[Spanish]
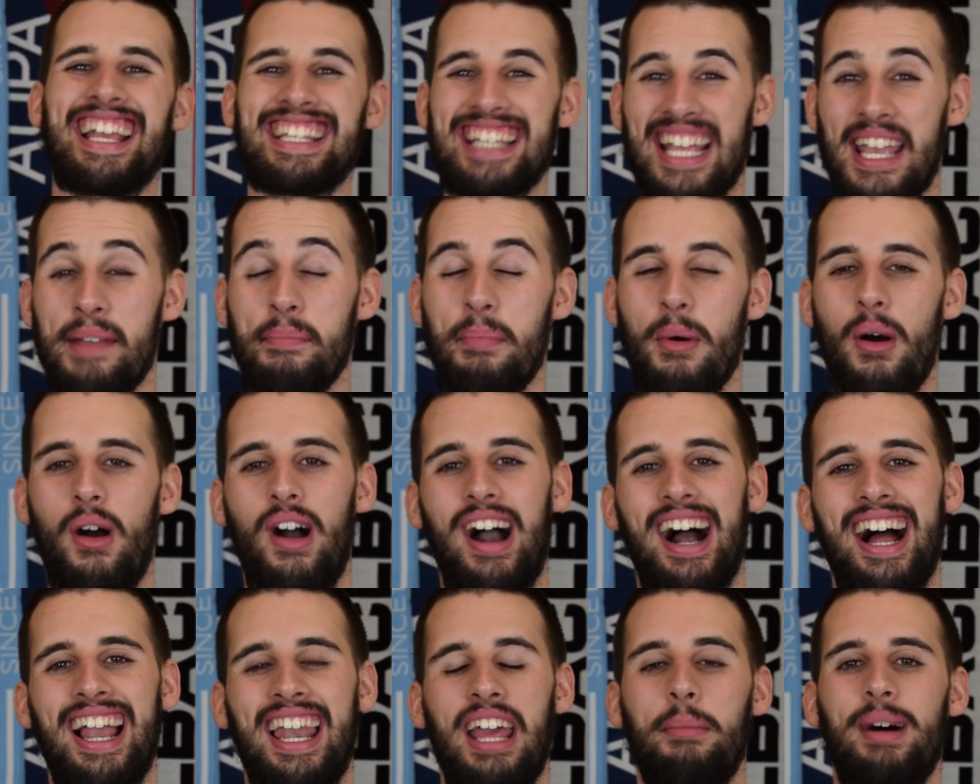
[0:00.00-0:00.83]
ese equipo
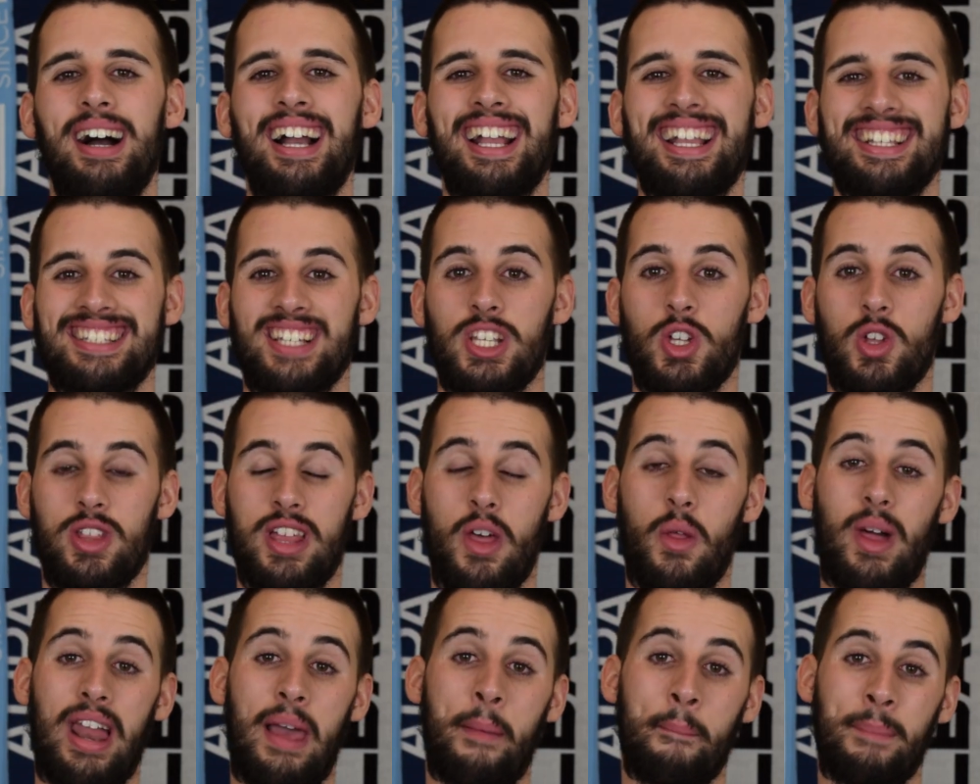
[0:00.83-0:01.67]
alemán que está
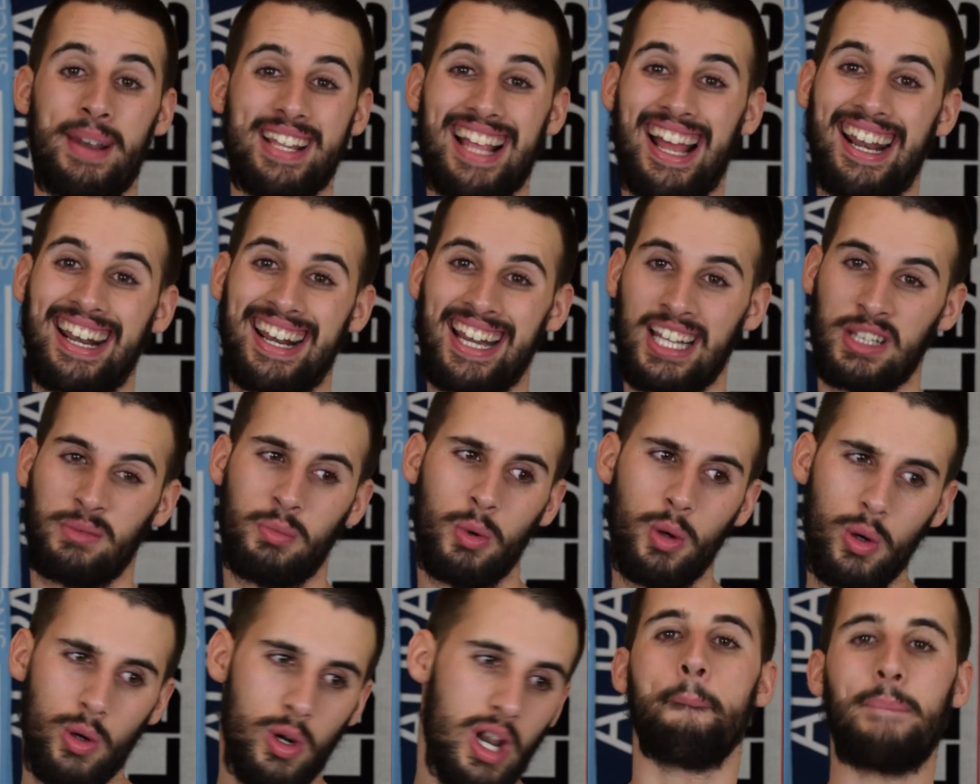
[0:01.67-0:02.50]
asociado a la empresa Red
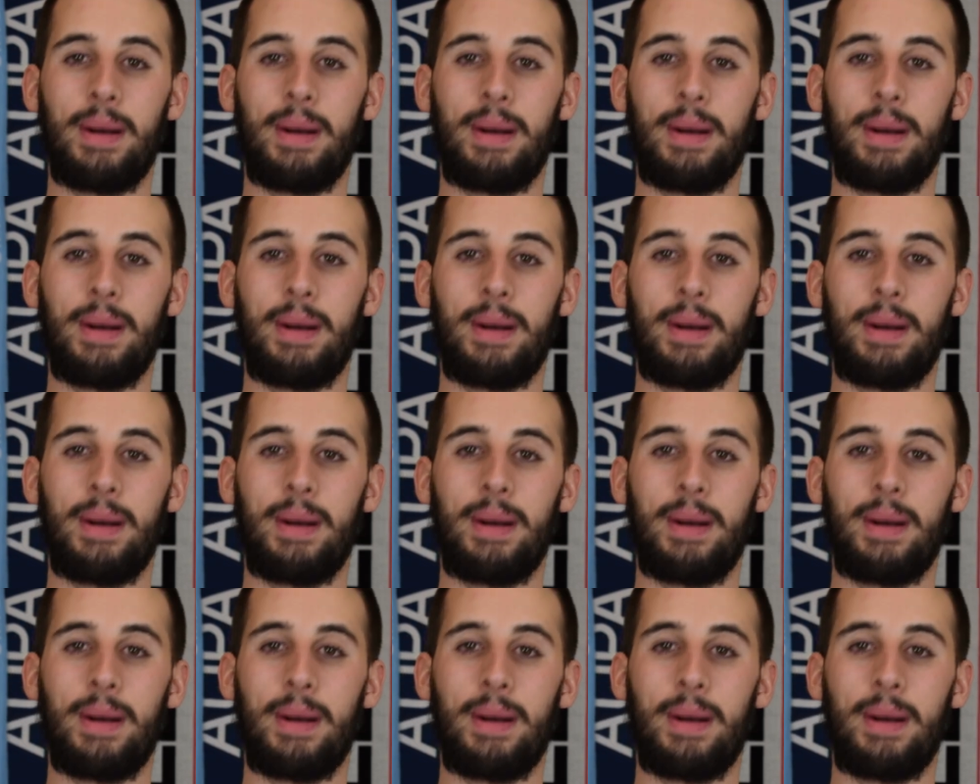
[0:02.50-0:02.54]
Bull.